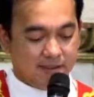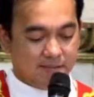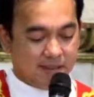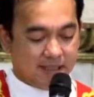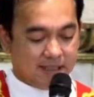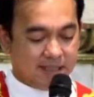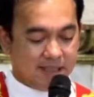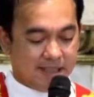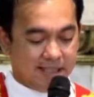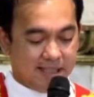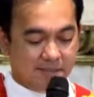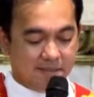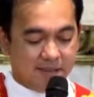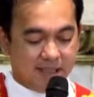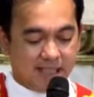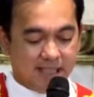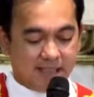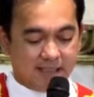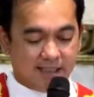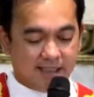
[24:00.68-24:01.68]
pag sinabi
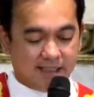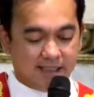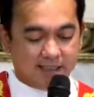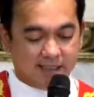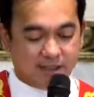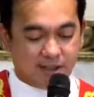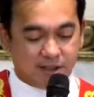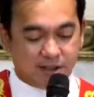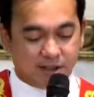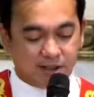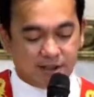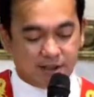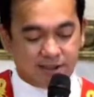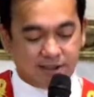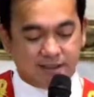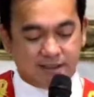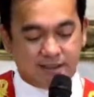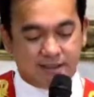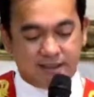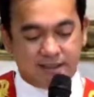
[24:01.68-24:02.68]
natin
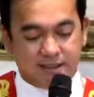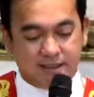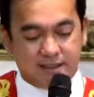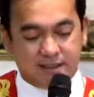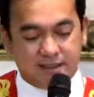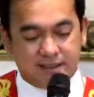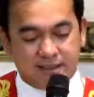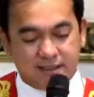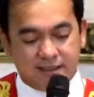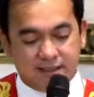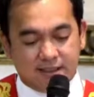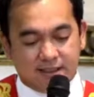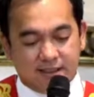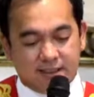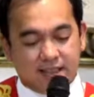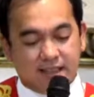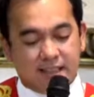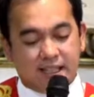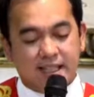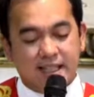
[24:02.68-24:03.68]
itong
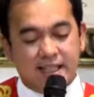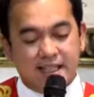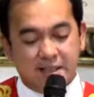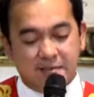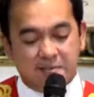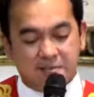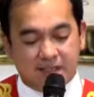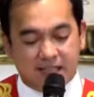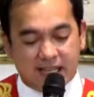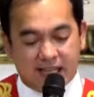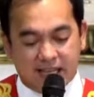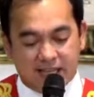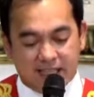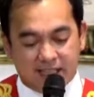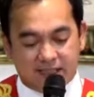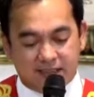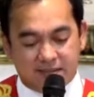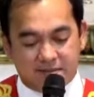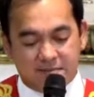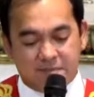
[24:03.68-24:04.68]
naganap
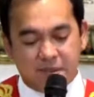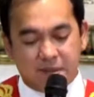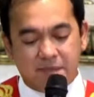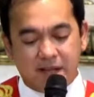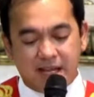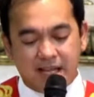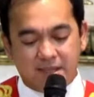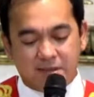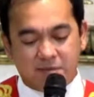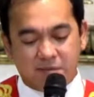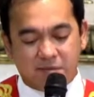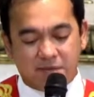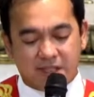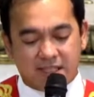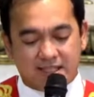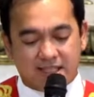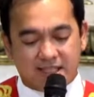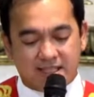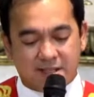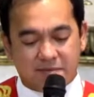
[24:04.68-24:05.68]
na, paano mo ba
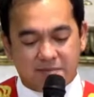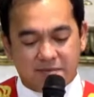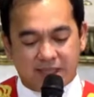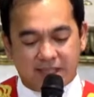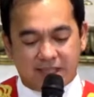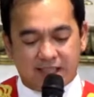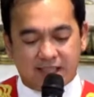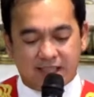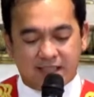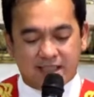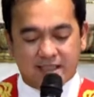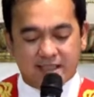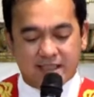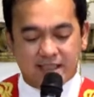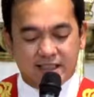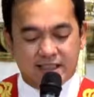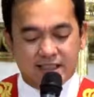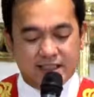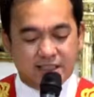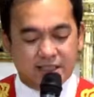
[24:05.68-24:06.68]
sasabihin
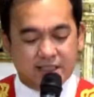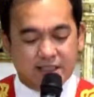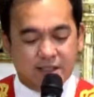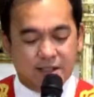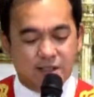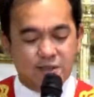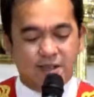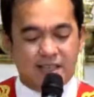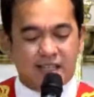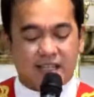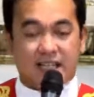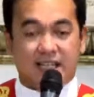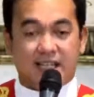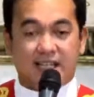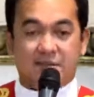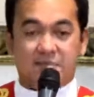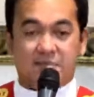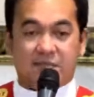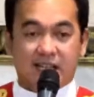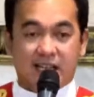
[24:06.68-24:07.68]
yung
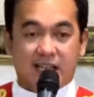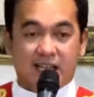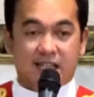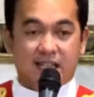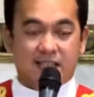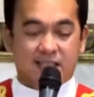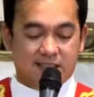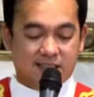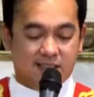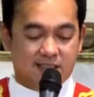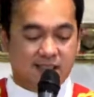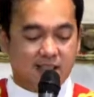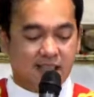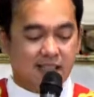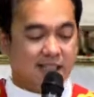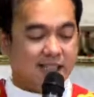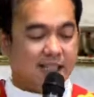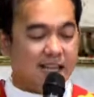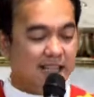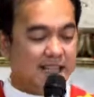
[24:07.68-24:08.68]
naganap na.
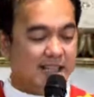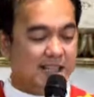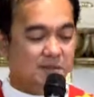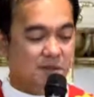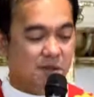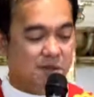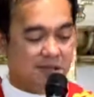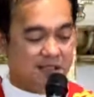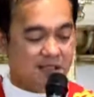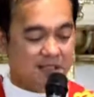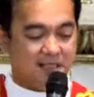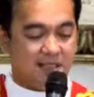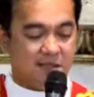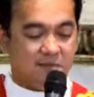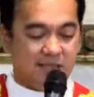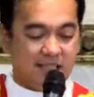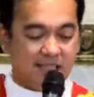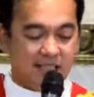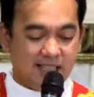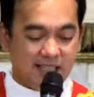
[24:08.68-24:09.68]
Kaya mo bang
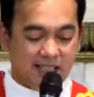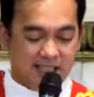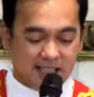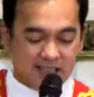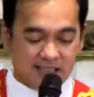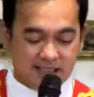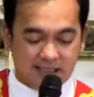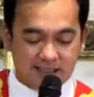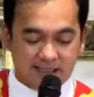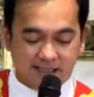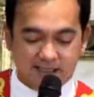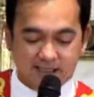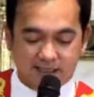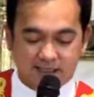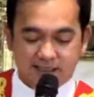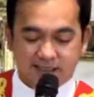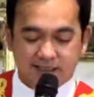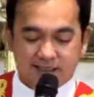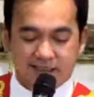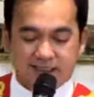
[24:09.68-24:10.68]
sabihin,
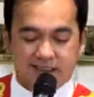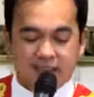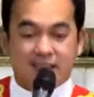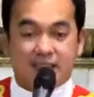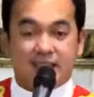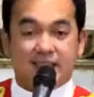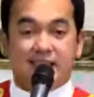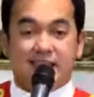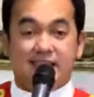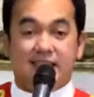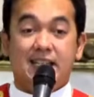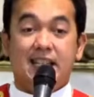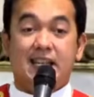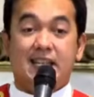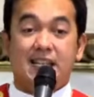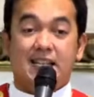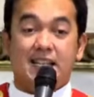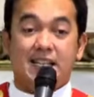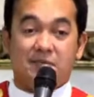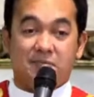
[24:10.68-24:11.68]

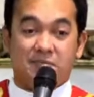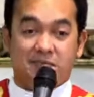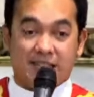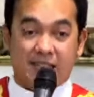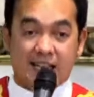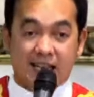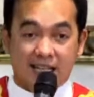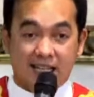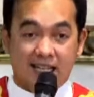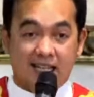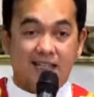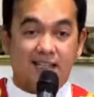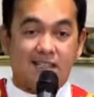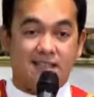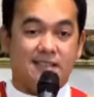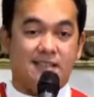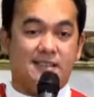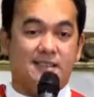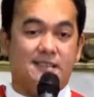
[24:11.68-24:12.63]
naganap na?